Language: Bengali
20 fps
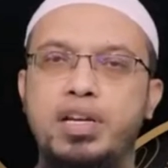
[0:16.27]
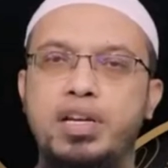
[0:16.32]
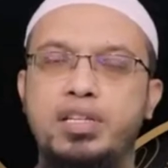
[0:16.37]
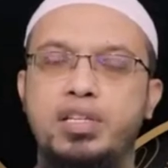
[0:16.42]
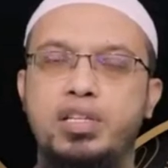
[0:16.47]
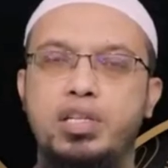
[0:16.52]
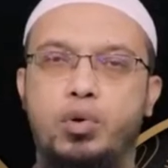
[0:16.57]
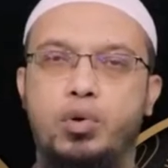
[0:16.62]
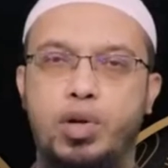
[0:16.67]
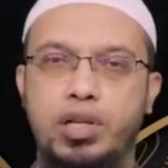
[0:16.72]

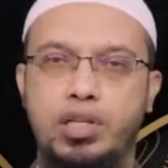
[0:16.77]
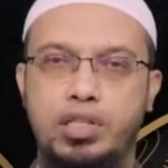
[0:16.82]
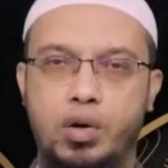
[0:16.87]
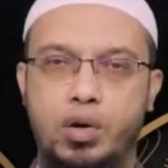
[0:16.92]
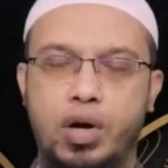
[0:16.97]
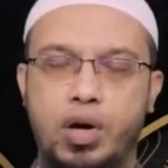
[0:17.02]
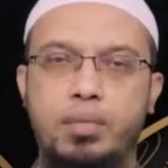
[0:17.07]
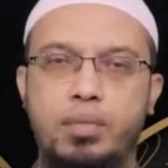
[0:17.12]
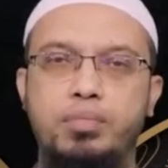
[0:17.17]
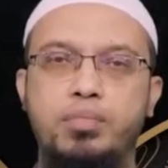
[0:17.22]
ভাত ফু
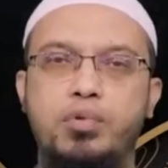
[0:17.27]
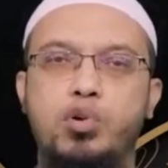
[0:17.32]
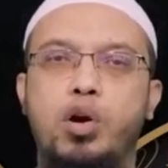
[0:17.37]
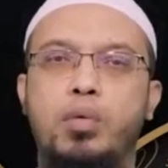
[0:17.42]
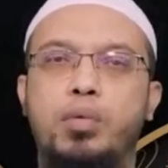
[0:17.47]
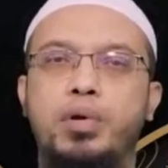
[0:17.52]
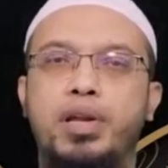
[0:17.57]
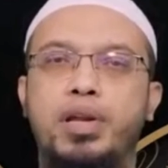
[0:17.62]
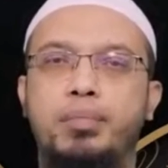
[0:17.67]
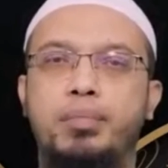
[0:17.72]
দিয়ে খাওয়া
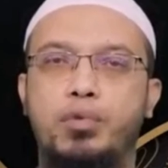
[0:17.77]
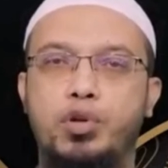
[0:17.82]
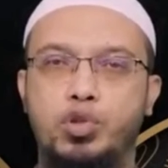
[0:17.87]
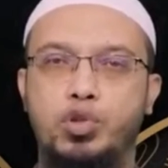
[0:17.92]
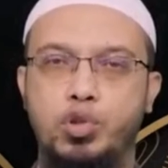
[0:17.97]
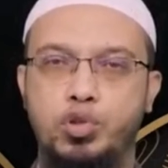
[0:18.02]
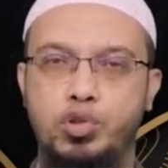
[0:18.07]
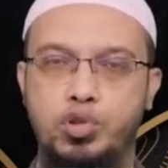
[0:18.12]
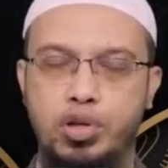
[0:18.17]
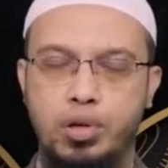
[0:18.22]
এটা
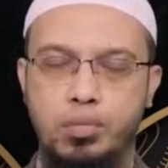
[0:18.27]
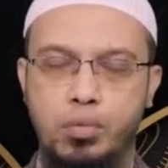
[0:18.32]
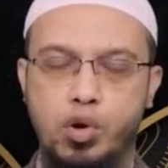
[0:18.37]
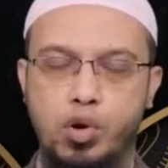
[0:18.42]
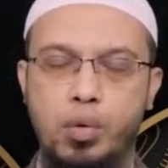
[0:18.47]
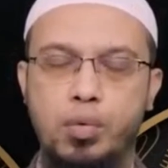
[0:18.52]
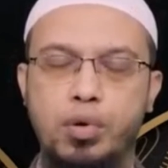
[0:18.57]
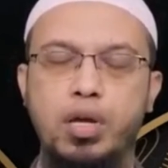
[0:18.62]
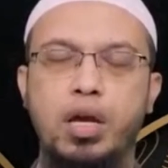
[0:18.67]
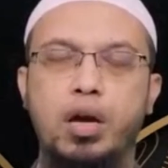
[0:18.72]
কতটুকু সঠিক
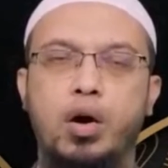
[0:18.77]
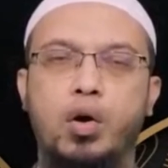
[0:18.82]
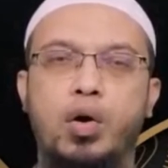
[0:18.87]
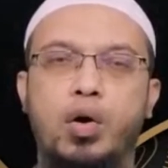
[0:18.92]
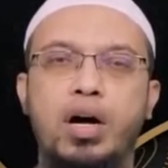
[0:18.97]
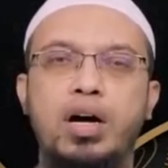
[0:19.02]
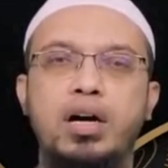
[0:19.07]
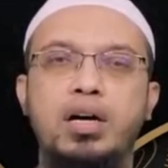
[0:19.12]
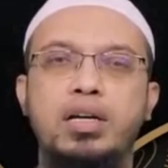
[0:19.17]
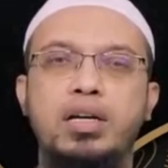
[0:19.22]

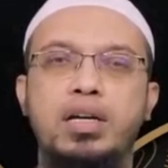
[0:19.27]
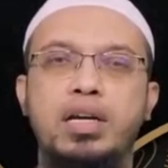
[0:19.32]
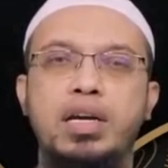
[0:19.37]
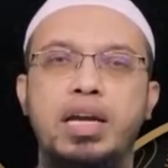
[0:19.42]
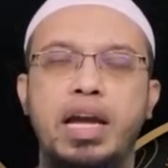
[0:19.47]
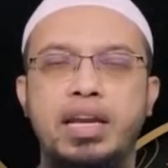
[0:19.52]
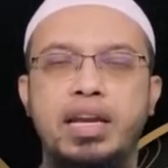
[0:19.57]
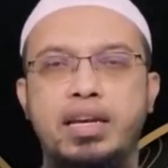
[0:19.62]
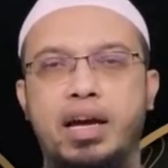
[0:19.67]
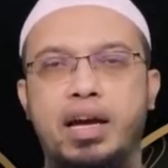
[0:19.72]

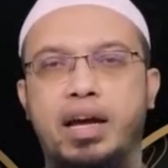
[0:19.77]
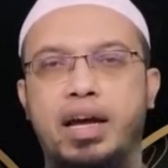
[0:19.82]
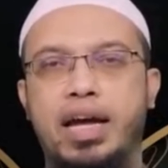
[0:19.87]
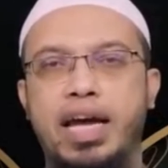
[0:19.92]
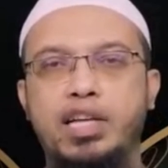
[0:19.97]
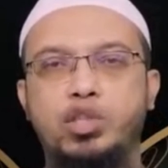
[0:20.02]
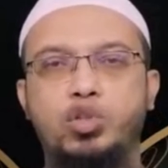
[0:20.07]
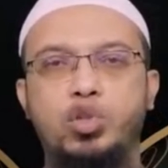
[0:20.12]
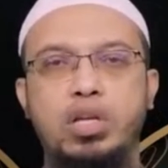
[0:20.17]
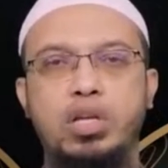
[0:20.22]
গরম কোনো
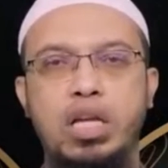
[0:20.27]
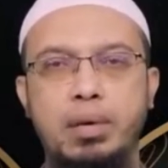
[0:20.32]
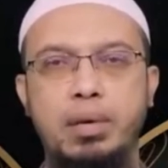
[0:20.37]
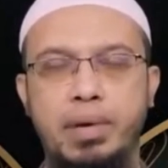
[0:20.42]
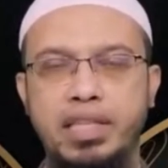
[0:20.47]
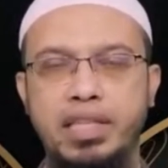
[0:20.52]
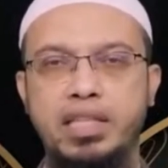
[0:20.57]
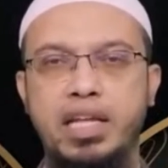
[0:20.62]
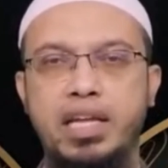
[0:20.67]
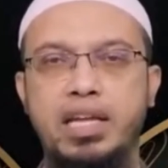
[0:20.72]

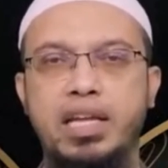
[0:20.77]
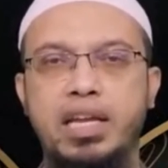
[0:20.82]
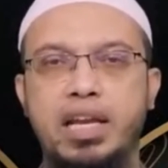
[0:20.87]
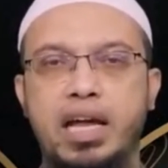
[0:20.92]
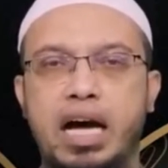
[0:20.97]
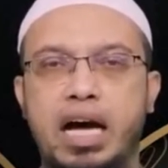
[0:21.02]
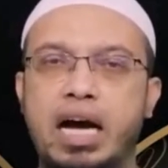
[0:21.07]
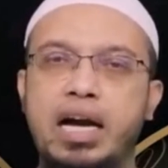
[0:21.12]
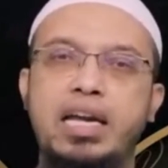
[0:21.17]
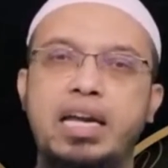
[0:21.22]
কিছু
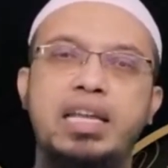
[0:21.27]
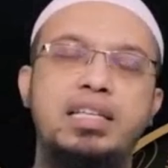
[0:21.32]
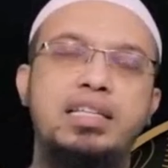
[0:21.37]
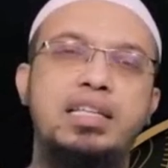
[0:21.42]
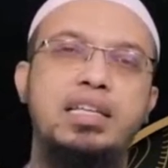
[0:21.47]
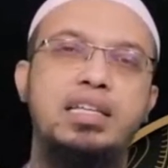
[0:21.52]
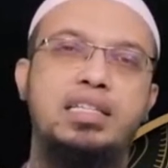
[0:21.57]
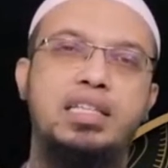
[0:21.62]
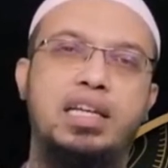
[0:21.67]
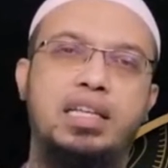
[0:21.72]
এটা
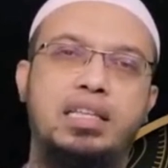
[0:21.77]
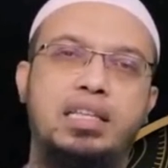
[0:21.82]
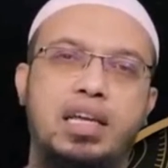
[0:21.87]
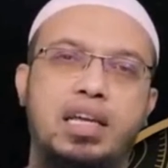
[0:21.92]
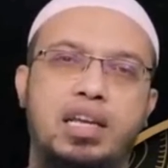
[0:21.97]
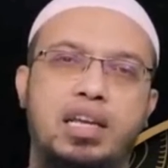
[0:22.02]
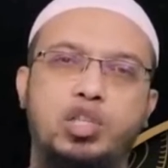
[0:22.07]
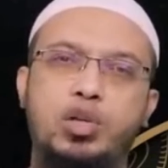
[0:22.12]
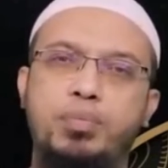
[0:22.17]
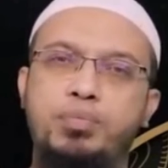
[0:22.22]

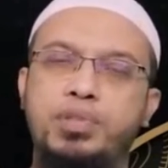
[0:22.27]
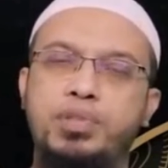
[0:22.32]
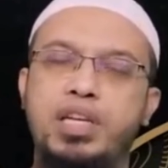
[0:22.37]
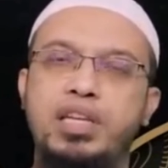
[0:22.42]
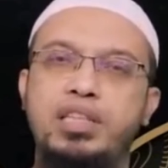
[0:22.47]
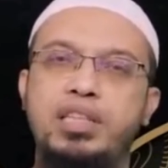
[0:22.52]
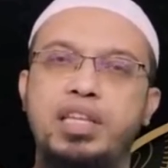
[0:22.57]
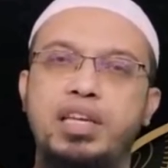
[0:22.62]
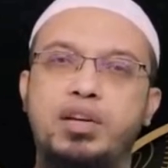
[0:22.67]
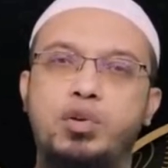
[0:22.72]
আপনার
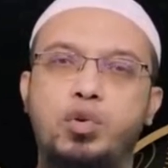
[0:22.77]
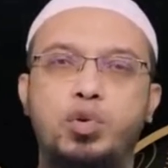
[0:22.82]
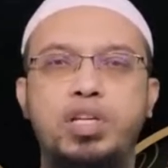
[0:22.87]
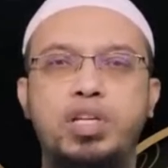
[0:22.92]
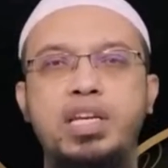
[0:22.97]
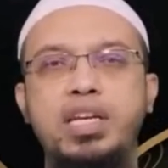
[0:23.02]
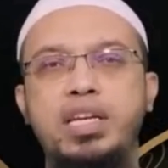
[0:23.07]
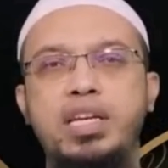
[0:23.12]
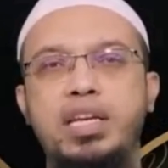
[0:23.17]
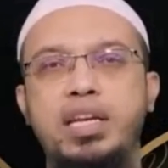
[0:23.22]

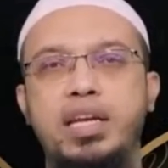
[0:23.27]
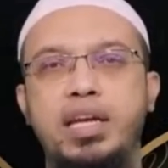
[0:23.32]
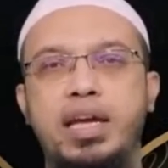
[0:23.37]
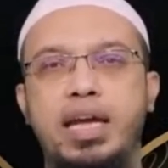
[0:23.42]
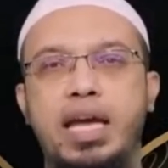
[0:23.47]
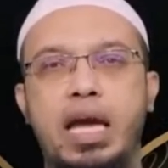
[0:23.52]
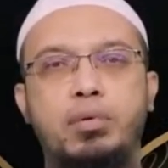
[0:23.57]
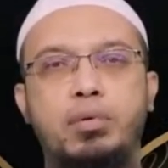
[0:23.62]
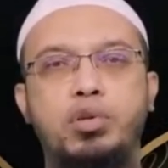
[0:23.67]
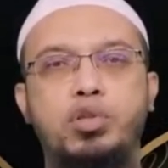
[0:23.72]
ফু দেওয়া
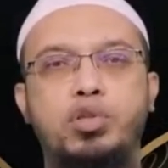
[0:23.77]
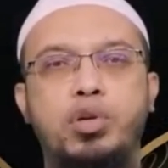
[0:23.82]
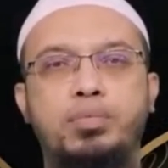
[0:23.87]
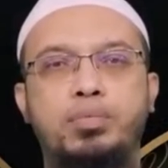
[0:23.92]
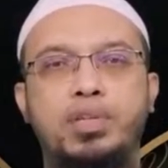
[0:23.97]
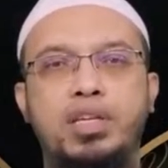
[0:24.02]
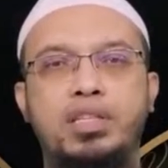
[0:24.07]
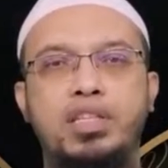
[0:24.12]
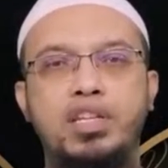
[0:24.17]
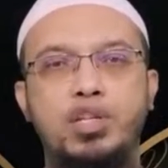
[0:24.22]
হাদিসে
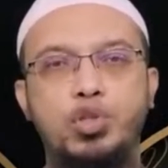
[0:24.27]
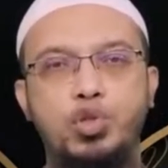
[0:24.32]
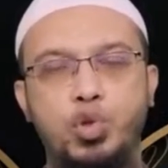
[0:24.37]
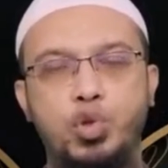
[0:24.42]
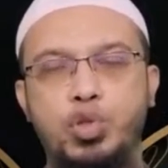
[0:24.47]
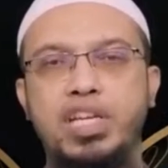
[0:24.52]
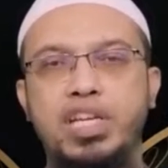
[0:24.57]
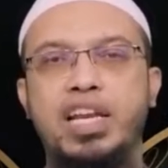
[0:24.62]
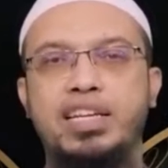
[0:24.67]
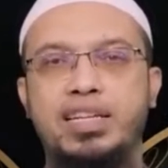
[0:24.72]
নিষেধ আছে
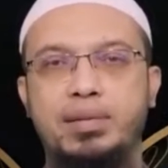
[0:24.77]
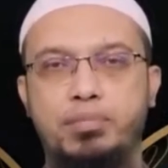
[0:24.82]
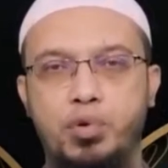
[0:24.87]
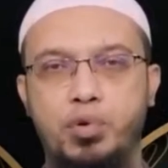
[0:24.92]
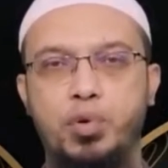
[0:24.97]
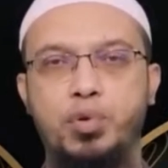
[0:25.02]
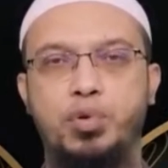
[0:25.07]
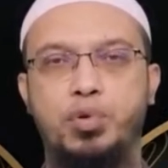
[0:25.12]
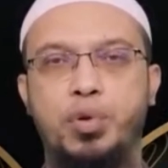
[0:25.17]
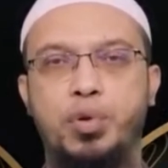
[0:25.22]

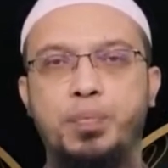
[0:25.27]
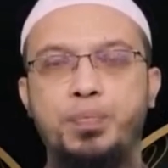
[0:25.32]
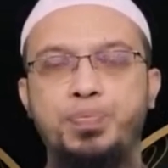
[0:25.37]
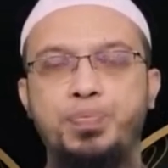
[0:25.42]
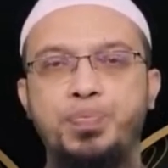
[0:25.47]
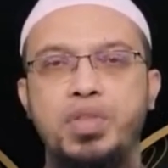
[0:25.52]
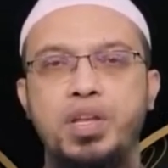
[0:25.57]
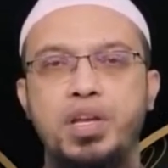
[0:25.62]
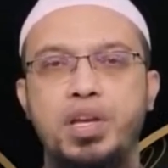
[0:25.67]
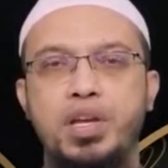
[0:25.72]
এবং
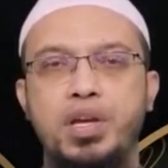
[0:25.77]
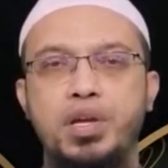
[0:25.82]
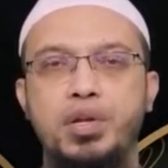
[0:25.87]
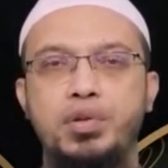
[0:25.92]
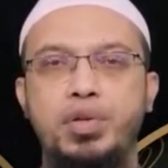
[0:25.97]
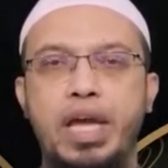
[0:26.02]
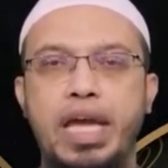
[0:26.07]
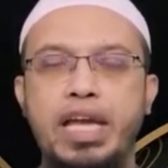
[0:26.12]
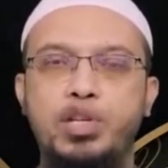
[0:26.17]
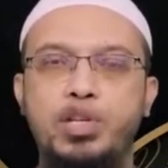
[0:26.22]
আলহামদুলিল্লাহ
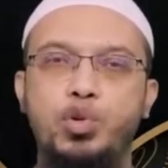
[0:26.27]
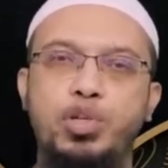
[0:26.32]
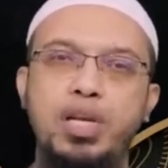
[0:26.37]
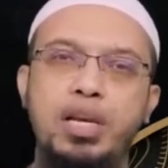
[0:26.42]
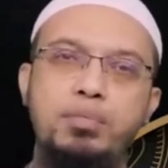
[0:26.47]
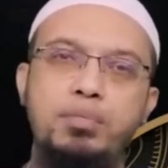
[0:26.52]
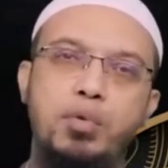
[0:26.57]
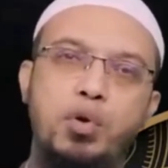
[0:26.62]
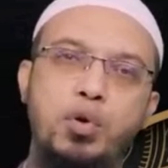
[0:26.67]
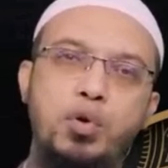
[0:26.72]
নবী করিম
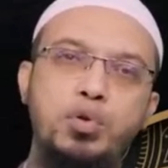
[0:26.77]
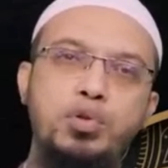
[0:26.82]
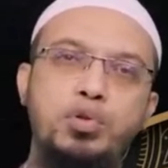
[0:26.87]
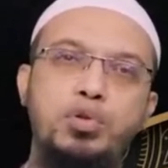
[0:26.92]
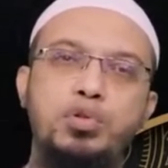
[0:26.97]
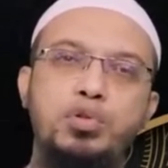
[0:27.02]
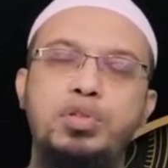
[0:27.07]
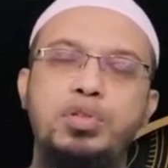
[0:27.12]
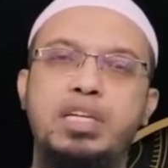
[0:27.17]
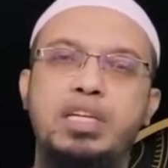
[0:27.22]
সাল্লাহ
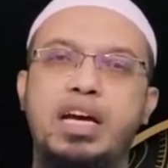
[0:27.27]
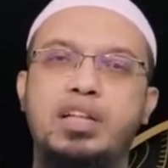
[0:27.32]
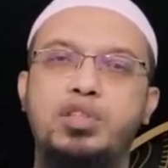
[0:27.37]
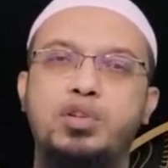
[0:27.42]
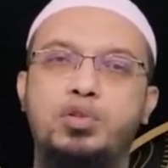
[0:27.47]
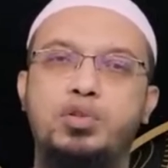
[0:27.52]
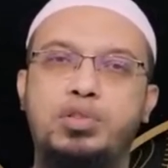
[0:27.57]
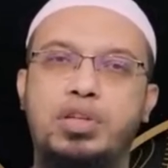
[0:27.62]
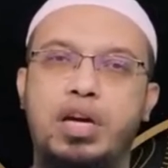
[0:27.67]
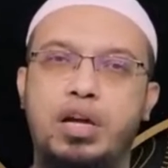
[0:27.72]
সাল্লামের
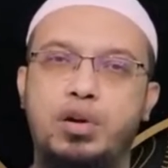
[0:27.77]
অনেক